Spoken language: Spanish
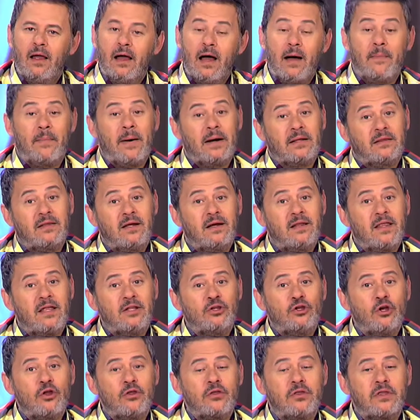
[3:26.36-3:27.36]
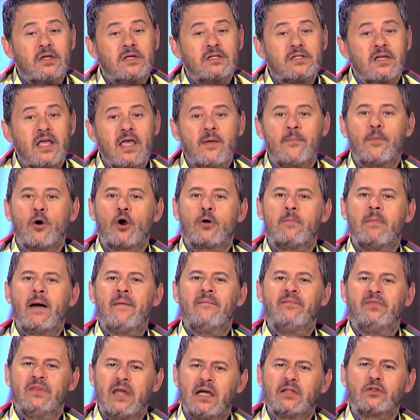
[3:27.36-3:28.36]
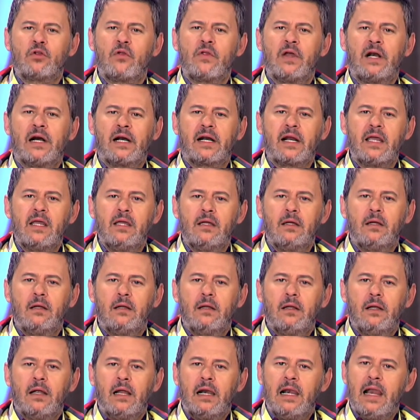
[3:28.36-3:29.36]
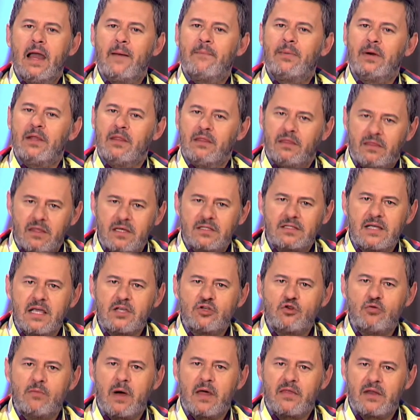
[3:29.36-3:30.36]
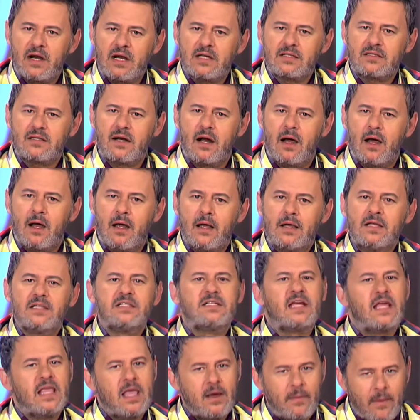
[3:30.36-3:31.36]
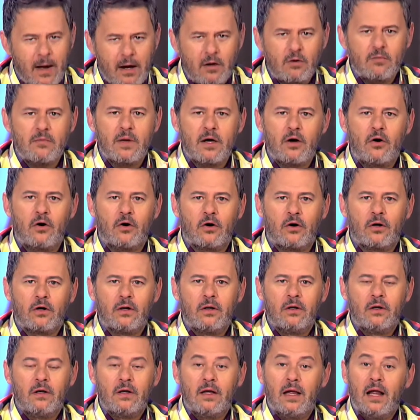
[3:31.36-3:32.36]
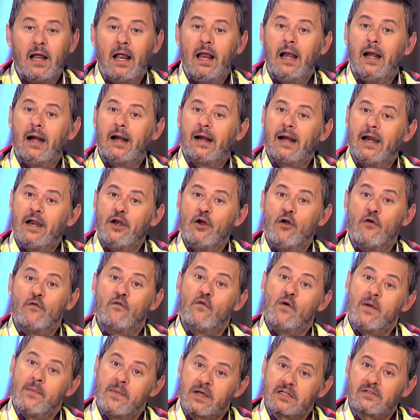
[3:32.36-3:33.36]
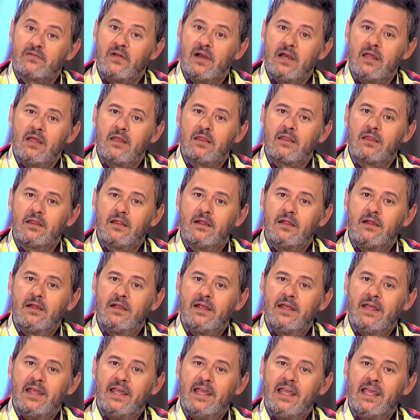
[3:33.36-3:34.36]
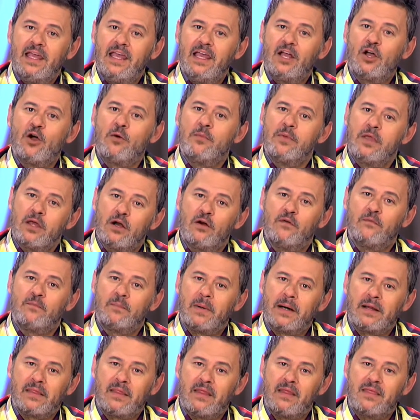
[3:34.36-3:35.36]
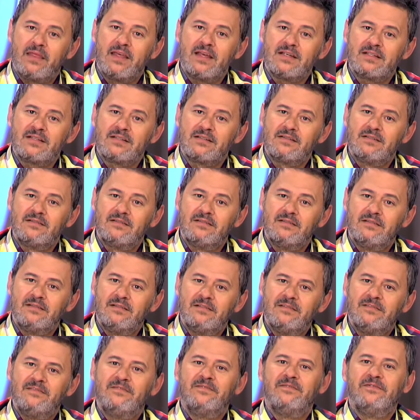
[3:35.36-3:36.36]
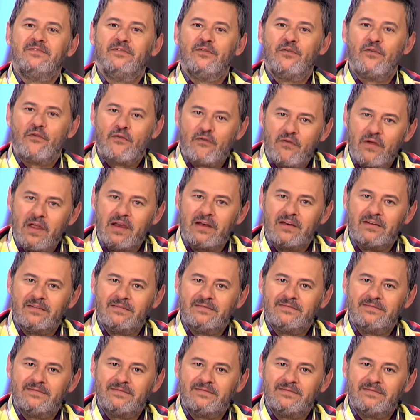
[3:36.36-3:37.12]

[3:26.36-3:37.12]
A partir de entonces, y por mandato del rey, la princesa y su madrastra se llevaron mejor el reino fue más feliz y comieron perdices. Fin.